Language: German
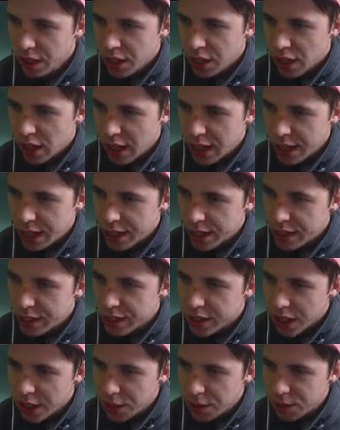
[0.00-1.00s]
Noch eine
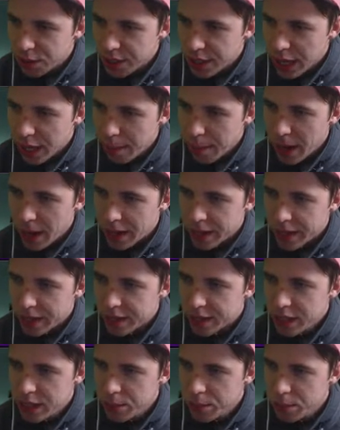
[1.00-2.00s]
Tarnung für die
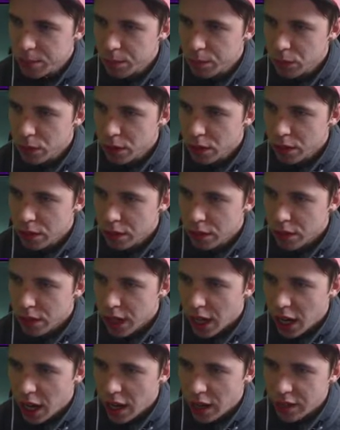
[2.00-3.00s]
M8A7.
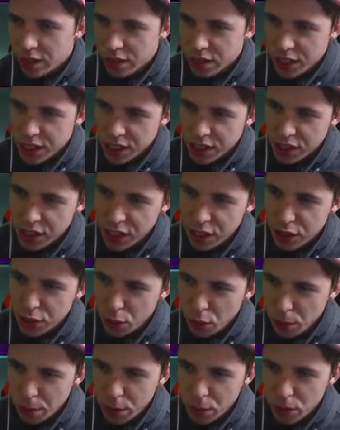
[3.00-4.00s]
Naja, es sieht jetzt nicht
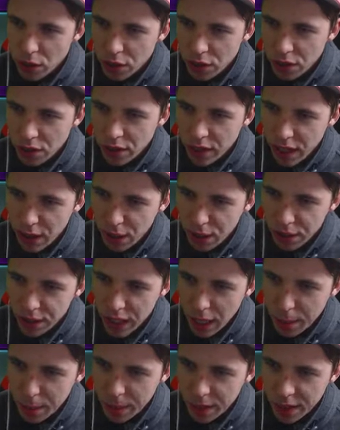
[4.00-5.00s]
so besonders aus,
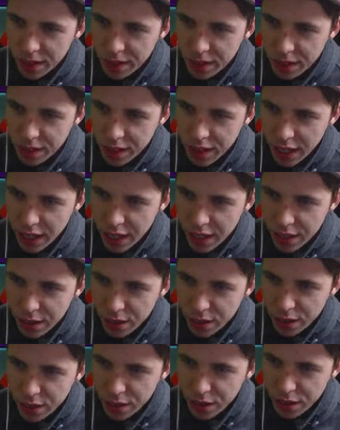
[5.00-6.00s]
aber das sieht geil
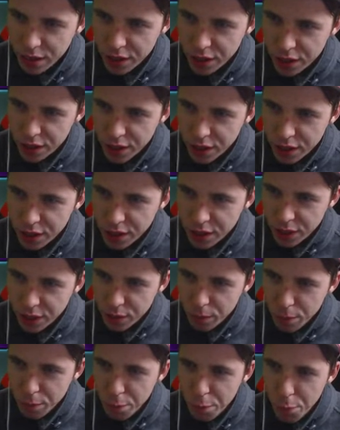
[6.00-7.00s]
aus.
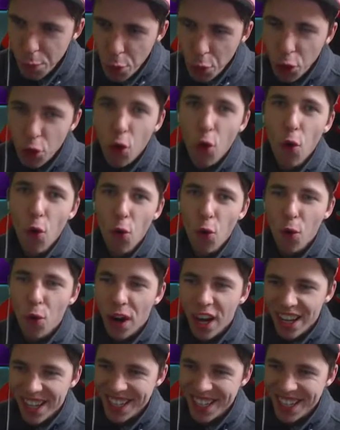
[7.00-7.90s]
Mungu.